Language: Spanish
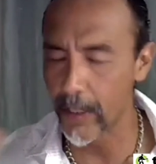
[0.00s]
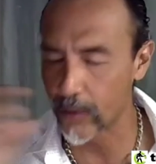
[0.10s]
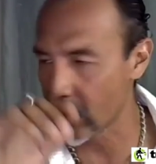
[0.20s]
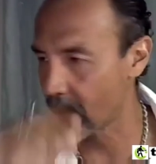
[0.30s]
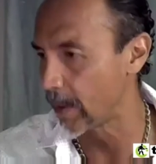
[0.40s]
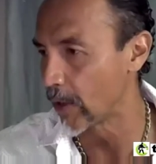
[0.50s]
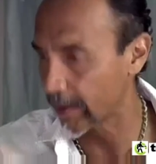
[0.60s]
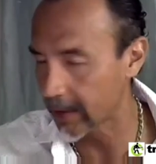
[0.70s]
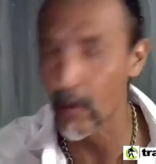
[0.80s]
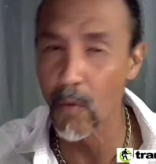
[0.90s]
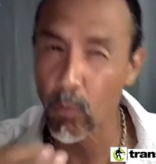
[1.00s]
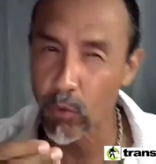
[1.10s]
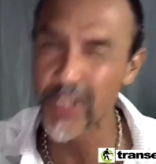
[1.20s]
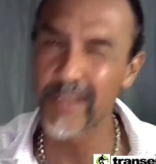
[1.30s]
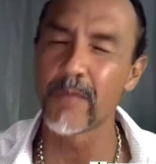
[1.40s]
de todo, pero he recibido
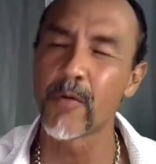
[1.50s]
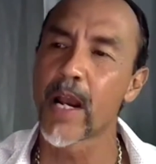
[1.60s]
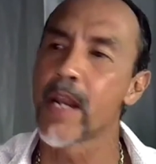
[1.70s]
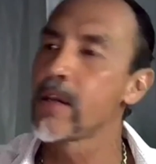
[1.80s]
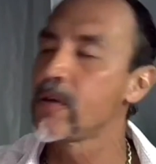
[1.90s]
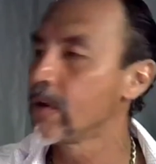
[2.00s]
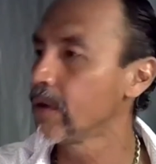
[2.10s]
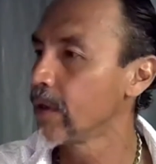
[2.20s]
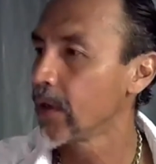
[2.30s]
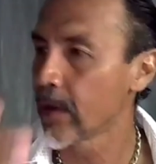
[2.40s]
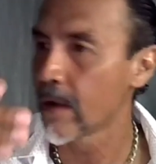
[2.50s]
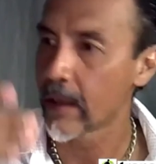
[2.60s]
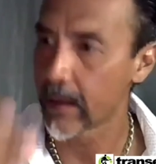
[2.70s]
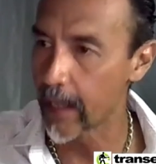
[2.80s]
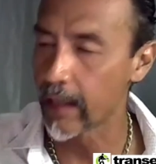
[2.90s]
muchísimo cariño
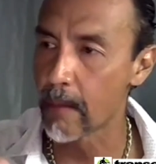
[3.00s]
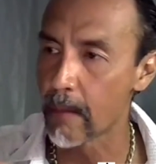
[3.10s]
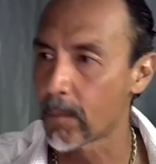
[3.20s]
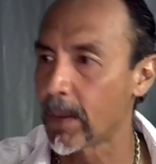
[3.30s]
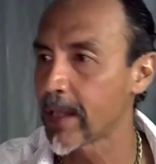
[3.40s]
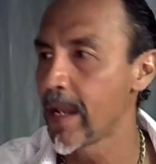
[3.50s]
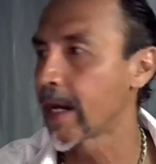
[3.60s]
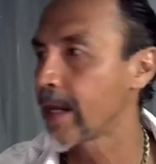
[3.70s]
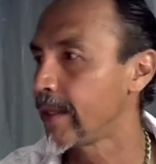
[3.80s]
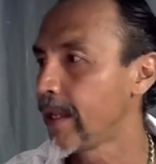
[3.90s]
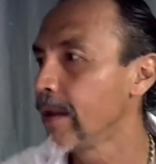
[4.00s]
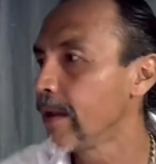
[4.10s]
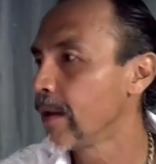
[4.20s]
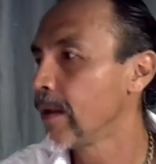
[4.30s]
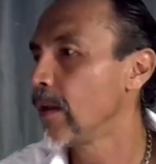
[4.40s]
de, por parte de la gente.
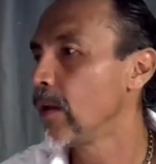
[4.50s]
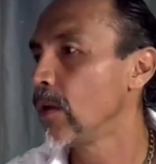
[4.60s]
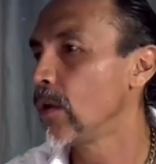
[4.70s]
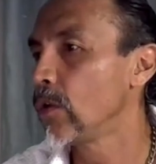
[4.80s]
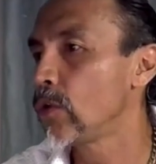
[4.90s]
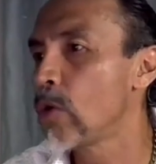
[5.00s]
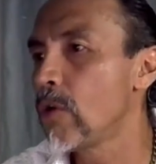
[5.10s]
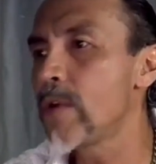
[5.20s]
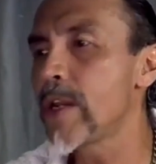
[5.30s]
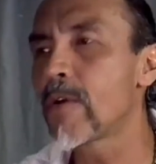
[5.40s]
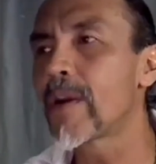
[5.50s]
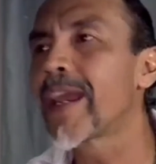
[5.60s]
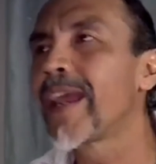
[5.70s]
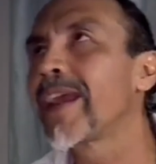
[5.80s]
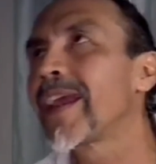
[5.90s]
Yo lo único
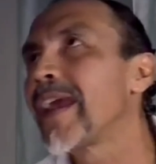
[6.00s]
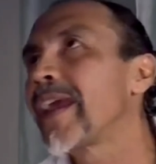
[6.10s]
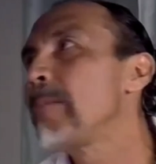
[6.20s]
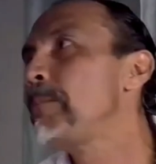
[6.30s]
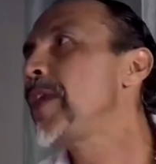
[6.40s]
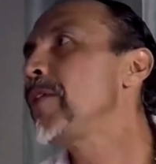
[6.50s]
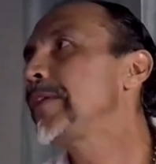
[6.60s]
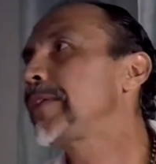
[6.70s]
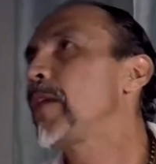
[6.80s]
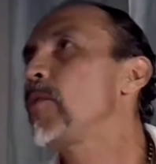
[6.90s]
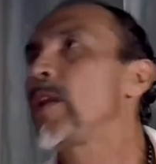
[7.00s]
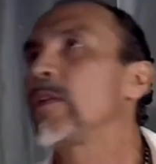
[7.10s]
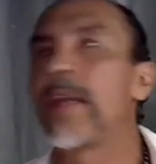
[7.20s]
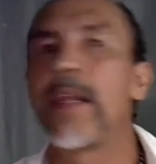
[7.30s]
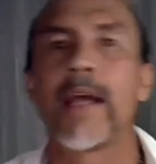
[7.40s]
que, pido es que, bueno,
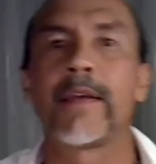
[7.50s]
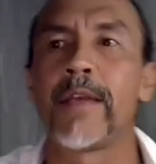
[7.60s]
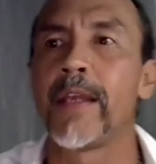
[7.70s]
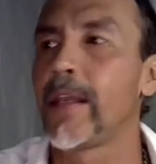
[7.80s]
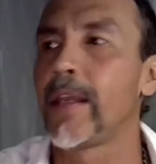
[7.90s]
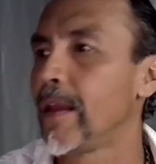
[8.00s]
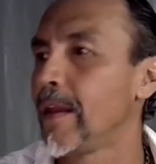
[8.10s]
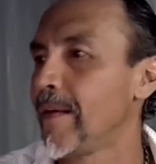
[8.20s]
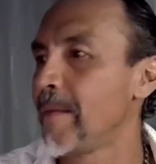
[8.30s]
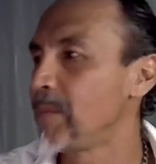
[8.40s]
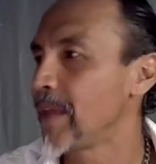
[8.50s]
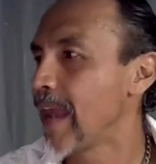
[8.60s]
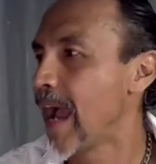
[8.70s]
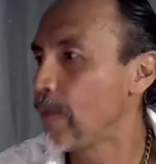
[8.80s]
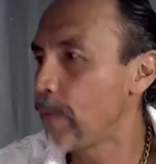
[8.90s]
si, la, si
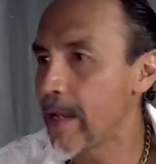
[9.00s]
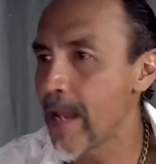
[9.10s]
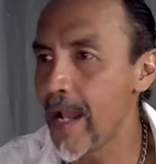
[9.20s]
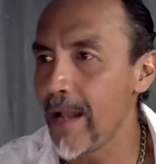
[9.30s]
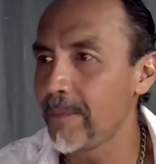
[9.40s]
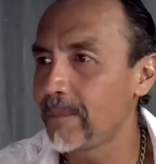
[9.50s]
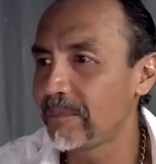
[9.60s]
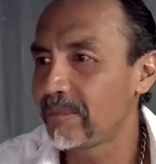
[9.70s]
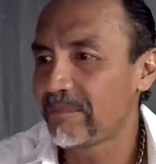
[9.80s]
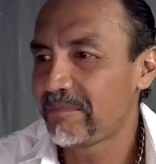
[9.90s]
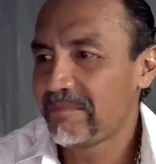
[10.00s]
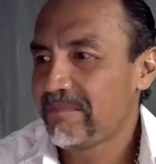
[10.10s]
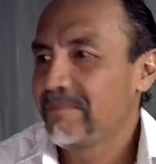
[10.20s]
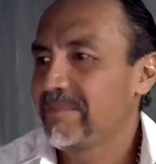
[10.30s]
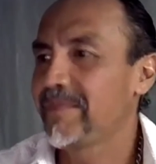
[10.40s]
al final
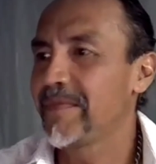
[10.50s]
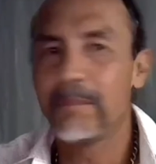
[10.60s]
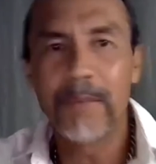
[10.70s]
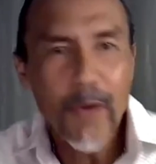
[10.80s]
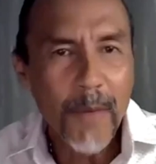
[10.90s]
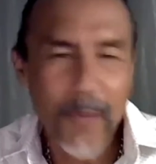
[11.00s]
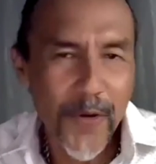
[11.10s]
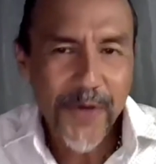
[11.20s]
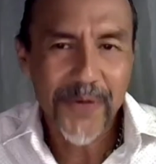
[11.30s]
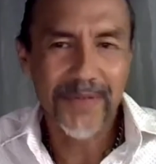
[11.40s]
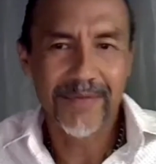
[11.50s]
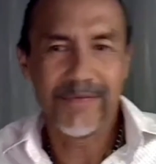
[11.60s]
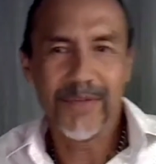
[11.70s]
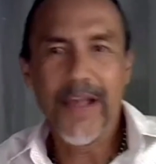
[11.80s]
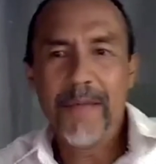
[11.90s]
pido apoyo, o
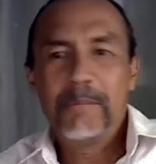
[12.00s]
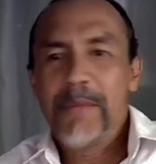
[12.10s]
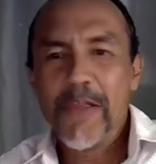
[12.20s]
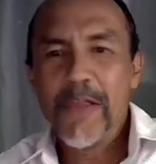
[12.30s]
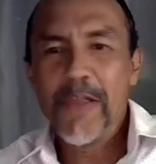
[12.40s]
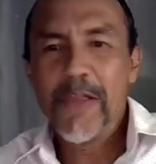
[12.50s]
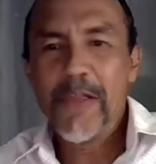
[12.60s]
sea, pido